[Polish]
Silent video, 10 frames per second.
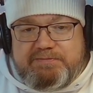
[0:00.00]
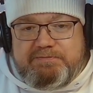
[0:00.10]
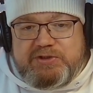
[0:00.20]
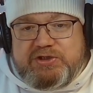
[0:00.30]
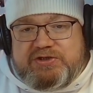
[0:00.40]

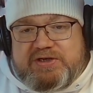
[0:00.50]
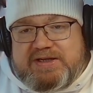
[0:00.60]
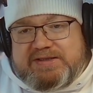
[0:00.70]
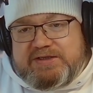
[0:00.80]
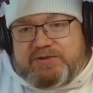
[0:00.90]
Myślę, że
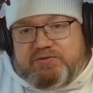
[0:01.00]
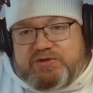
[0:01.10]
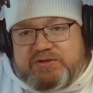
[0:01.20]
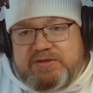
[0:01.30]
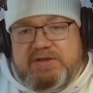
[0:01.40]
dla tych,
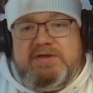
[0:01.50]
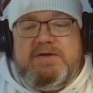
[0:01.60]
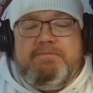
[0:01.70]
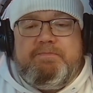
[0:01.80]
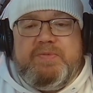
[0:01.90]
którzy
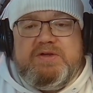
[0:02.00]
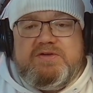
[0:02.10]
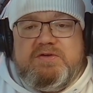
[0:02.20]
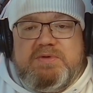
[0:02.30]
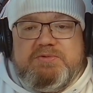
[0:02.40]
no,
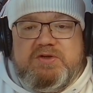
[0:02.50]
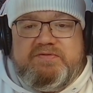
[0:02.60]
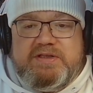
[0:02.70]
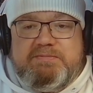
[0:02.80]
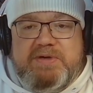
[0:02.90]
są
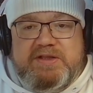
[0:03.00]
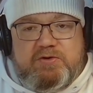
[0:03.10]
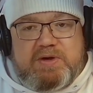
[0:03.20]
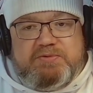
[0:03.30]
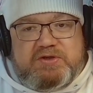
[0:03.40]
absolwent,
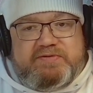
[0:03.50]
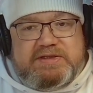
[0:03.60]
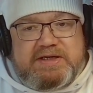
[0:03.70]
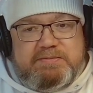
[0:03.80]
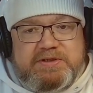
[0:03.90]
będą
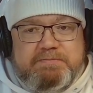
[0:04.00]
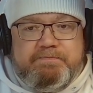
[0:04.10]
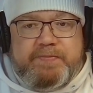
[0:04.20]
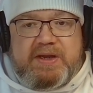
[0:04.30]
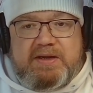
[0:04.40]
absolwentami
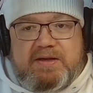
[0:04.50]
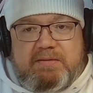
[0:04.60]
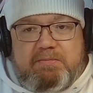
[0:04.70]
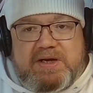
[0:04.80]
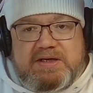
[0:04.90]

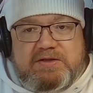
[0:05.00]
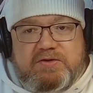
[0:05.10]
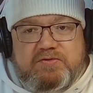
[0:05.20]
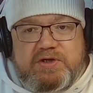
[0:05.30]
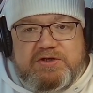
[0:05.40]

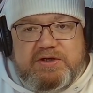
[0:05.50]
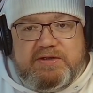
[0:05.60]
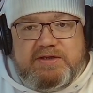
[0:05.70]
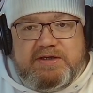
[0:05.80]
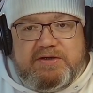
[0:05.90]
maratonu
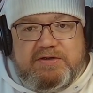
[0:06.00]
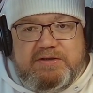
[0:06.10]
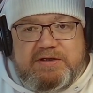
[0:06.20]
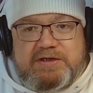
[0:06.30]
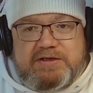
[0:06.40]
jesiennego.
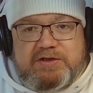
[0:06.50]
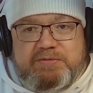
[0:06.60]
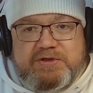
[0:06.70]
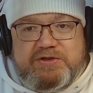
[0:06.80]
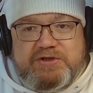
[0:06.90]
To
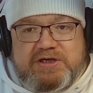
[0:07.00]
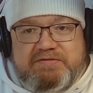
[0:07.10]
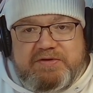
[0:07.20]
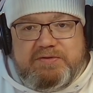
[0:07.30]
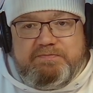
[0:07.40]
będzie
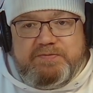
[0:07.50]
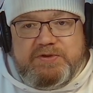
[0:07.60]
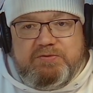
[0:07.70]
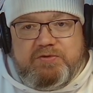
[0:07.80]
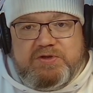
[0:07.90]
ciekawe
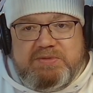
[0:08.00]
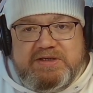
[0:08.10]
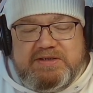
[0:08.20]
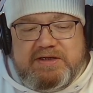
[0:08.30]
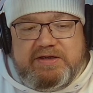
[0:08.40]

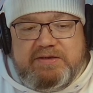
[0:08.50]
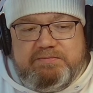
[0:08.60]
urozmaicenie.